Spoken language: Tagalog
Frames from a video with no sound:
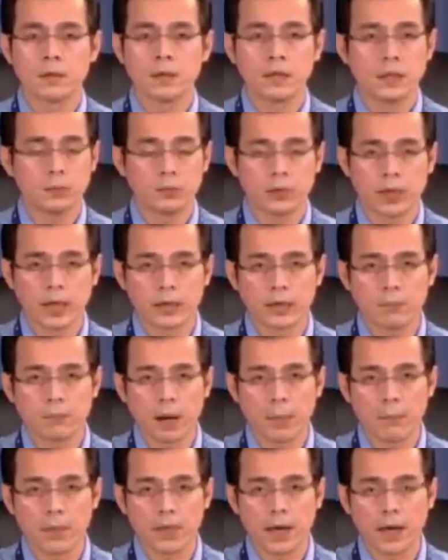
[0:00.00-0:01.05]
Hindi po natin
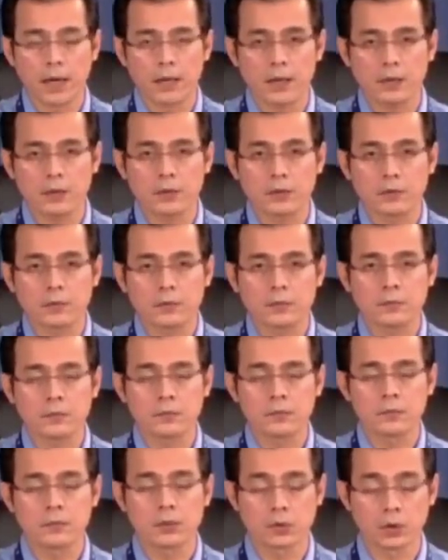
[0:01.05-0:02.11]
papayagan ito.
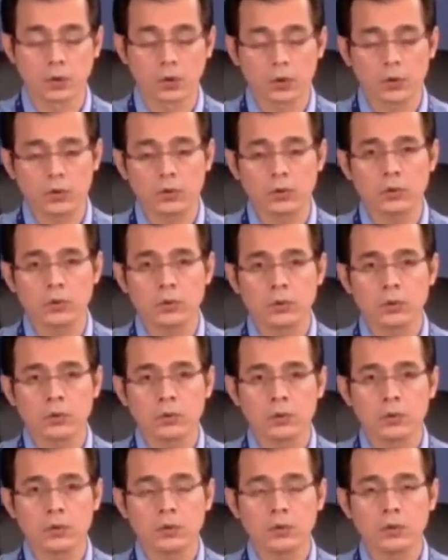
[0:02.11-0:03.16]
Totoo,
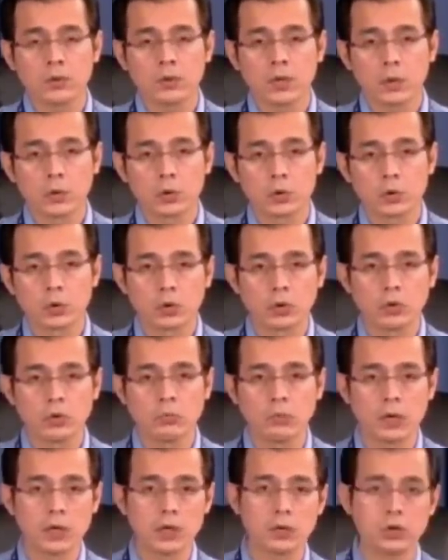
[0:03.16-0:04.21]
na gusto
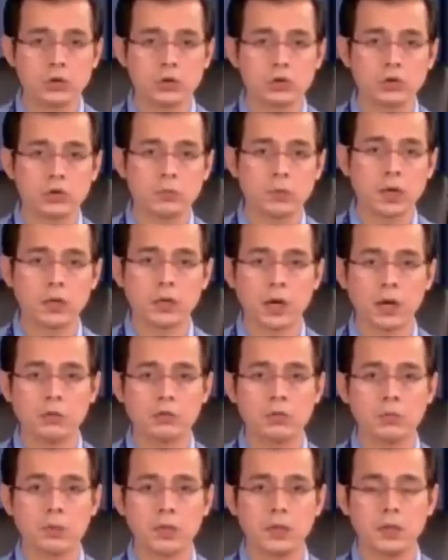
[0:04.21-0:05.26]
ko magnegosyo ang mga
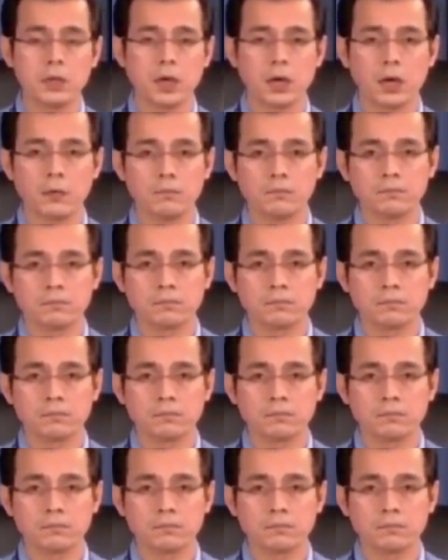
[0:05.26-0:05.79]
tao sa Maynila.